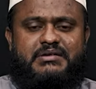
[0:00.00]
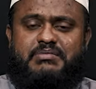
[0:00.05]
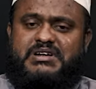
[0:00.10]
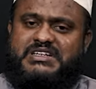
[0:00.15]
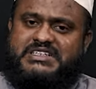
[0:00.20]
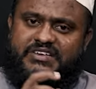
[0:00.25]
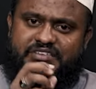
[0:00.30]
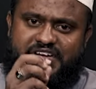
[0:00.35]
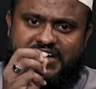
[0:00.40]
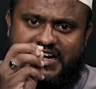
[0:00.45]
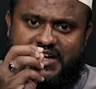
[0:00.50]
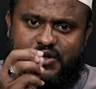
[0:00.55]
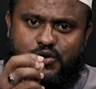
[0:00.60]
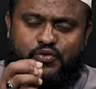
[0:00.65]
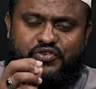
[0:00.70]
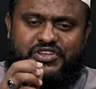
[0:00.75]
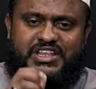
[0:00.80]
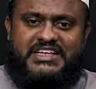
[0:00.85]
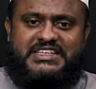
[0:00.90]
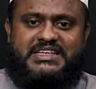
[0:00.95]

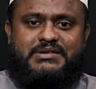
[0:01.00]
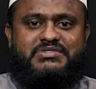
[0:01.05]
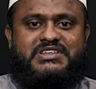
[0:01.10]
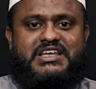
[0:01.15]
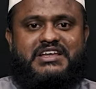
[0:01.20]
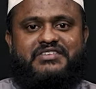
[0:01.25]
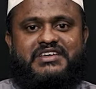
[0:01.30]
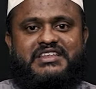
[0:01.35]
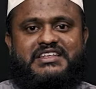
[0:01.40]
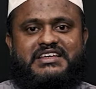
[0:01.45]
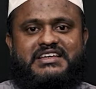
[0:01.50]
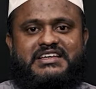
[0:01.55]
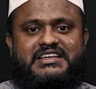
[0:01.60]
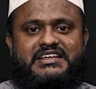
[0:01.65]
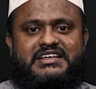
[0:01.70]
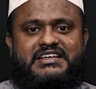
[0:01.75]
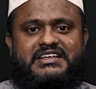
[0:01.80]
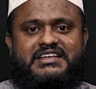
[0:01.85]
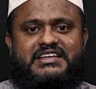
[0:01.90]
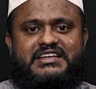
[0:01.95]
மற்றவர்களுக்கு உபதேசம் செய்வது
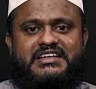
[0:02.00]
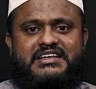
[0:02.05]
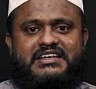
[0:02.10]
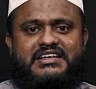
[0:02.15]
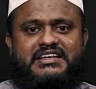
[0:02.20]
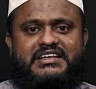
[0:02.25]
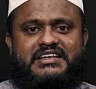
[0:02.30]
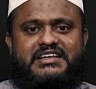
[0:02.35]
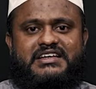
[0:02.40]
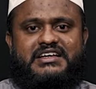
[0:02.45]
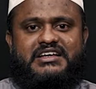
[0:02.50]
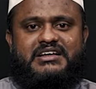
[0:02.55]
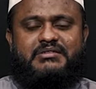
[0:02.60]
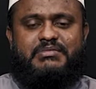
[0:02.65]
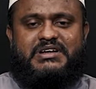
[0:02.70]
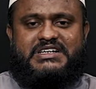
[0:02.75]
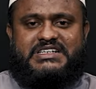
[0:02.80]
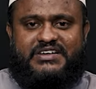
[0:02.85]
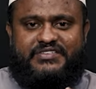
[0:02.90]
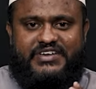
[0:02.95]

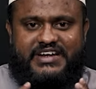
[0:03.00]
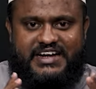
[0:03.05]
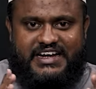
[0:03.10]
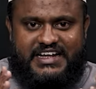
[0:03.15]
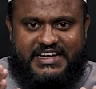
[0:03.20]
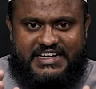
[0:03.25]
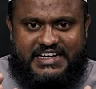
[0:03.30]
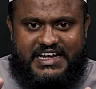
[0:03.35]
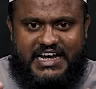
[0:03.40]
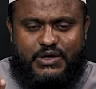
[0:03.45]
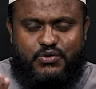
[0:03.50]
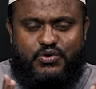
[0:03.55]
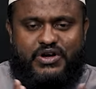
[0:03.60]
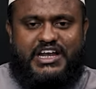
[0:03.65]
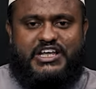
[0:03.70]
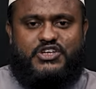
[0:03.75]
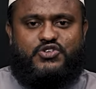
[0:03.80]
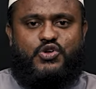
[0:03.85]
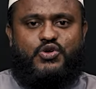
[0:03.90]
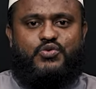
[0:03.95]
மற்றவர்களுக்கு
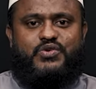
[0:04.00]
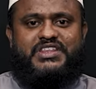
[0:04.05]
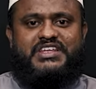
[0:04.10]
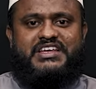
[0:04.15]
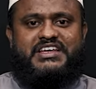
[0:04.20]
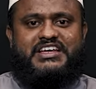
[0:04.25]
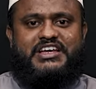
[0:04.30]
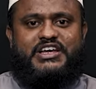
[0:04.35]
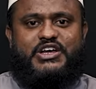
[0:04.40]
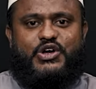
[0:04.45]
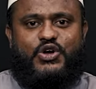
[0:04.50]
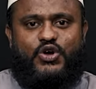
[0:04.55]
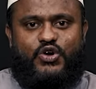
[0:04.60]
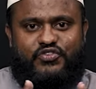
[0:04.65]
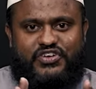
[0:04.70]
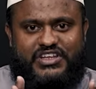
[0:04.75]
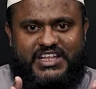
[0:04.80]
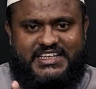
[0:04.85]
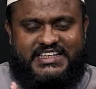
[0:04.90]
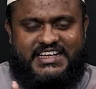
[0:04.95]
நலவுகளை சொல்வது
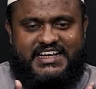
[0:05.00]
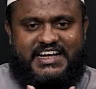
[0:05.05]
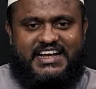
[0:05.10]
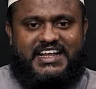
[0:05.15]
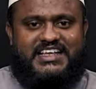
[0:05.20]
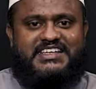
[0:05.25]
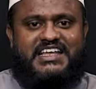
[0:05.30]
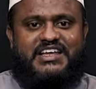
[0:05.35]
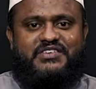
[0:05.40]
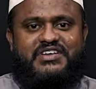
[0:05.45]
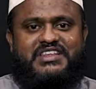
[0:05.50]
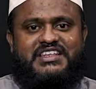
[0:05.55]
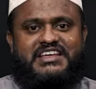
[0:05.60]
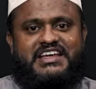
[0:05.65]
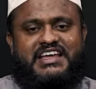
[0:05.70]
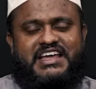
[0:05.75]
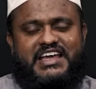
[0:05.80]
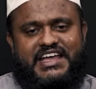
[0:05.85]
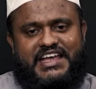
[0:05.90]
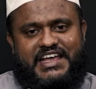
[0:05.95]
உபதேசங்களை செய்வது
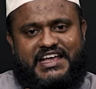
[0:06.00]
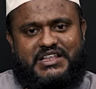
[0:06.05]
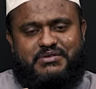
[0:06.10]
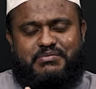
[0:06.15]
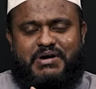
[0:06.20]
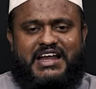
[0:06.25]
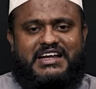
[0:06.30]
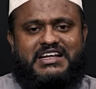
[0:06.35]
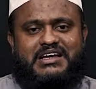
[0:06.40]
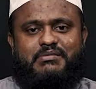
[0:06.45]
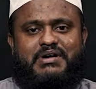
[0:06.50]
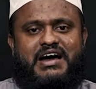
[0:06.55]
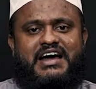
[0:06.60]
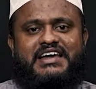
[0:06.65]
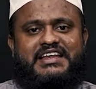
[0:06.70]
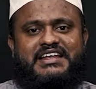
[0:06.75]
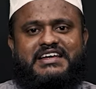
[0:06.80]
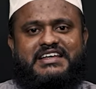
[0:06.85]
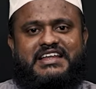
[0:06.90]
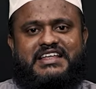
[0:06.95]
இது மார்க்கமாக
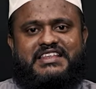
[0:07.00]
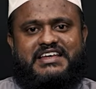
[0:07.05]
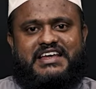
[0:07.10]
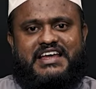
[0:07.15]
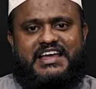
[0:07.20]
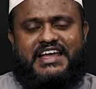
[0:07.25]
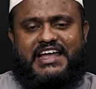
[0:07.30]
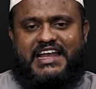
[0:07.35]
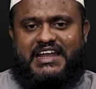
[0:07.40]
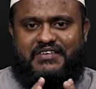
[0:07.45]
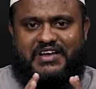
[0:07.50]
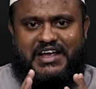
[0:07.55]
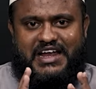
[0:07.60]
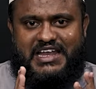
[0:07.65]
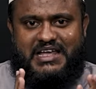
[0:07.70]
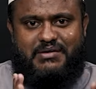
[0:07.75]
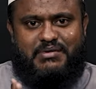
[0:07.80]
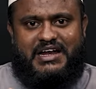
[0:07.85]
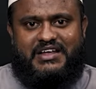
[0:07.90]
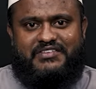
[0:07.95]
இருக்கிறது எனவே
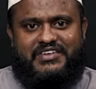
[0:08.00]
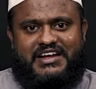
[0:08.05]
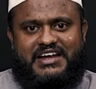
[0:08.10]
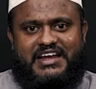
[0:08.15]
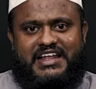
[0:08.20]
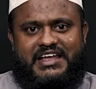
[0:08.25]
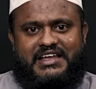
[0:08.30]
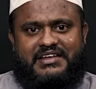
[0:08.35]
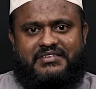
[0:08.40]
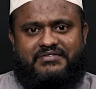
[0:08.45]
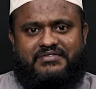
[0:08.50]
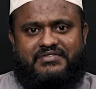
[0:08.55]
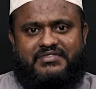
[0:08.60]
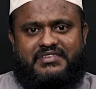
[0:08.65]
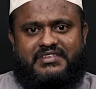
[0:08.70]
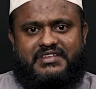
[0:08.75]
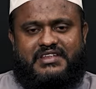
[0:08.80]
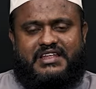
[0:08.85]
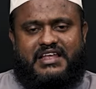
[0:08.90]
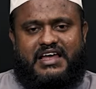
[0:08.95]
கண்ணியமானவர்களே
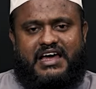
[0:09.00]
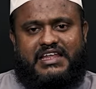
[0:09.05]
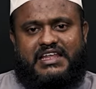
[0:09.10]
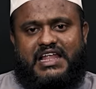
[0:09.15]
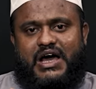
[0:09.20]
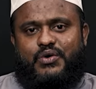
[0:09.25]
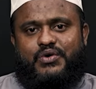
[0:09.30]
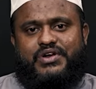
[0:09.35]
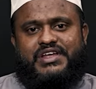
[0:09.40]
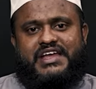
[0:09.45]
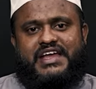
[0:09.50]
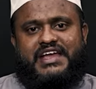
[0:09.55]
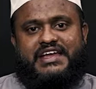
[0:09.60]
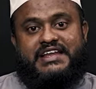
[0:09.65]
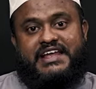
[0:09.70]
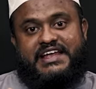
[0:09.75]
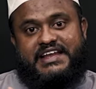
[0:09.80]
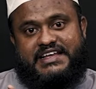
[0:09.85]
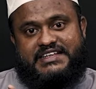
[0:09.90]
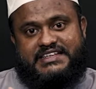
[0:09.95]
அல்லாஹுடைய
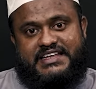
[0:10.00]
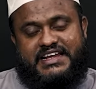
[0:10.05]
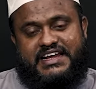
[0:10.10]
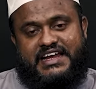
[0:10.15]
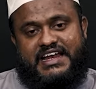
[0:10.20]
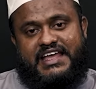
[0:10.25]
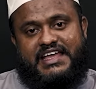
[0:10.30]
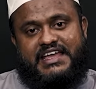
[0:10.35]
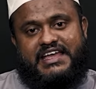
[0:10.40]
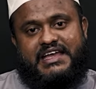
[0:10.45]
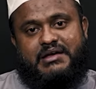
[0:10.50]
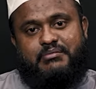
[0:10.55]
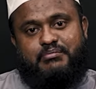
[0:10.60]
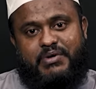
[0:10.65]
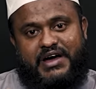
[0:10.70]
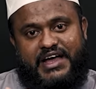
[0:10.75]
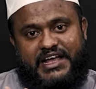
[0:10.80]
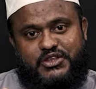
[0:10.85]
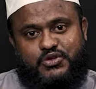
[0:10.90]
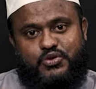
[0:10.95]
இறைநேசர்களை
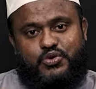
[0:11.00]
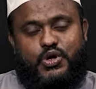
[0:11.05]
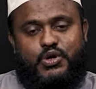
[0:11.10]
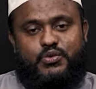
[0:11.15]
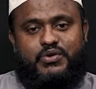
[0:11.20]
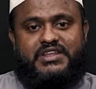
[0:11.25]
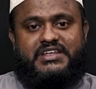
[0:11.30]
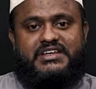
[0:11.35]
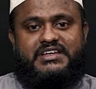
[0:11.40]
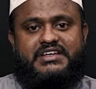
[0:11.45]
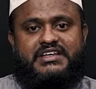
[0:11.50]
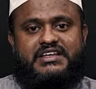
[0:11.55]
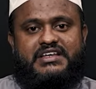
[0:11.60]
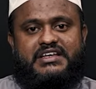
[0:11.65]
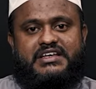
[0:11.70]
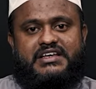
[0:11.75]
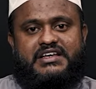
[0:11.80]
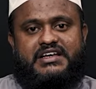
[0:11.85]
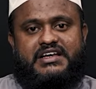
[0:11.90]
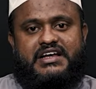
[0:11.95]
பகைத்து கொள்வது
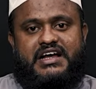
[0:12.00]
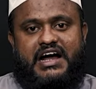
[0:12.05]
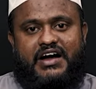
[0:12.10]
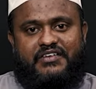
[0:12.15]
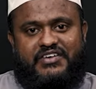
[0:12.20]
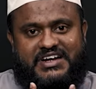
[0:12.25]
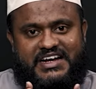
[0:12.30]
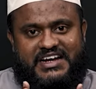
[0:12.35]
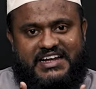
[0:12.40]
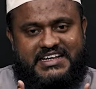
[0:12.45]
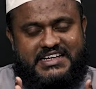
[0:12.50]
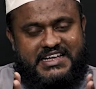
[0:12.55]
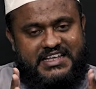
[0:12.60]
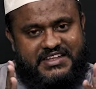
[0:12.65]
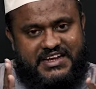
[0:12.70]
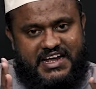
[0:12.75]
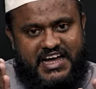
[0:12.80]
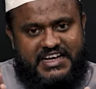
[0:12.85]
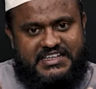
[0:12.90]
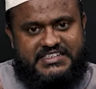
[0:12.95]
அவர்களுக்கு
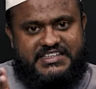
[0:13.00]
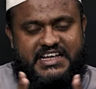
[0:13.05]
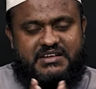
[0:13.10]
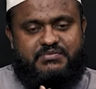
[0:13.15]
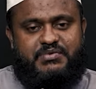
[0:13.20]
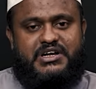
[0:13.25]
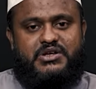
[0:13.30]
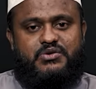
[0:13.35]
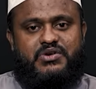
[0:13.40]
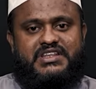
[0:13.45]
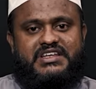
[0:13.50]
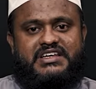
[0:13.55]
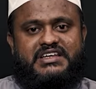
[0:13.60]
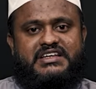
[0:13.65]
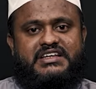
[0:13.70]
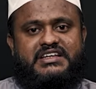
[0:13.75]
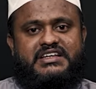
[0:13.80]
எதிராக செயல்படுவது